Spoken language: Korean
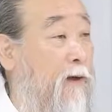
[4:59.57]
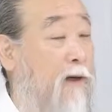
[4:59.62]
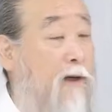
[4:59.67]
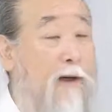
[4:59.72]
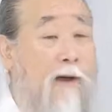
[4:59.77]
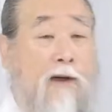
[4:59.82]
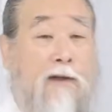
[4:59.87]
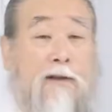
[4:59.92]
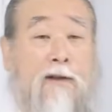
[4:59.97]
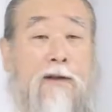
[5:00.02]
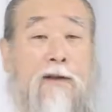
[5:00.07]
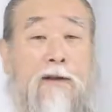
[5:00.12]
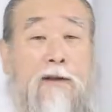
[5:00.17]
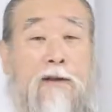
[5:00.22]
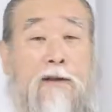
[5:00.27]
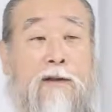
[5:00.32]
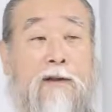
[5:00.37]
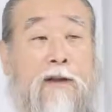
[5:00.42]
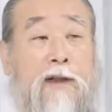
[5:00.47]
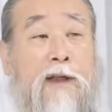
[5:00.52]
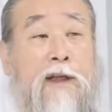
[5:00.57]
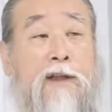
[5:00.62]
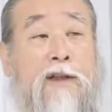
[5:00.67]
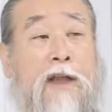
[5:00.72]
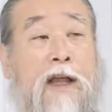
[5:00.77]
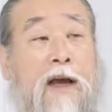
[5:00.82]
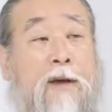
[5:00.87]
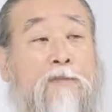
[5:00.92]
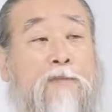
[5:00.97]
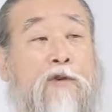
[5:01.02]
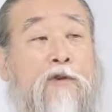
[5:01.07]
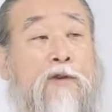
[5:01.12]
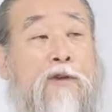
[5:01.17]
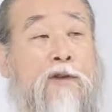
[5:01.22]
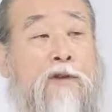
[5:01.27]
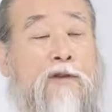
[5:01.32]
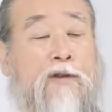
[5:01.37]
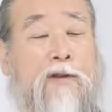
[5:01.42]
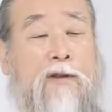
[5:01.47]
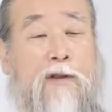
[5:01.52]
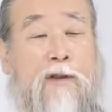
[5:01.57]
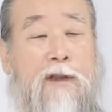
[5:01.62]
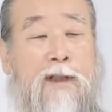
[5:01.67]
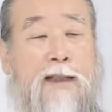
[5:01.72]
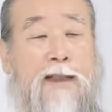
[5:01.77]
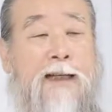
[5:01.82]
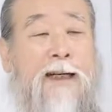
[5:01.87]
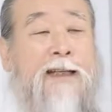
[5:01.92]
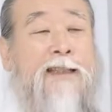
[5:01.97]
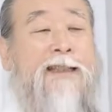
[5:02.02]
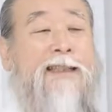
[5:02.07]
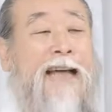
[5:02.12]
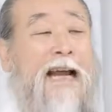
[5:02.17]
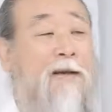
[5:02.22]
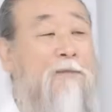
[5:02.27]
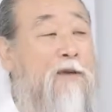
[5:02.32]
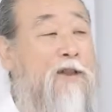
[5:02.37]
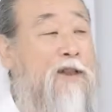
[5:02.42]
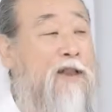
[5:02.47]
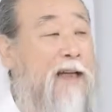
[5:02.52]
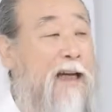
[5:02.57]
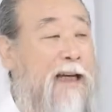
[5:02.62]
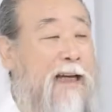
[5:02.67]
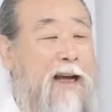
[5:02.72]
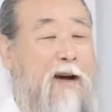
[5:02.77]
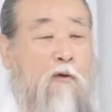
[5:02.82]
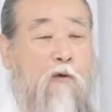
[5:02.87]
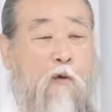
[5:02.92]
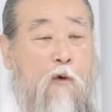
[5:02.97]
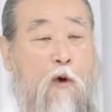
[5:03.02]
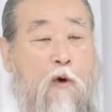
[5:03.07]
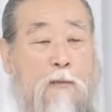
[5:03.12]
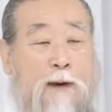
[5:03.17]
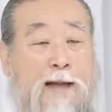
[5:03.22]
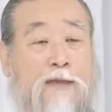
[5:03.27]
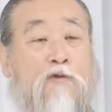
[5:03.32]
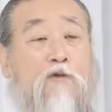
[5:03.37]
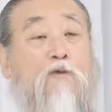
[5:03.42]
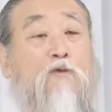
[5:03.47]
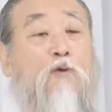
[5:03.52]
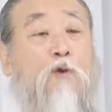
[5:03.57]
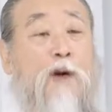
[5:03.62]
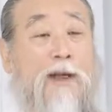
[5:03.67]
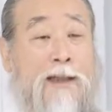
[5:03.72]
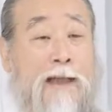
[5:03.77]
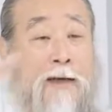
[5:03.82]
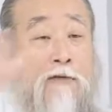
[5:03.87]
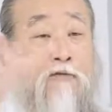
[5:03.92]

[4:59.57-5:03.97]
그래서 이 대한민국에는 그 그 짧은 시간에 5만 종교가 다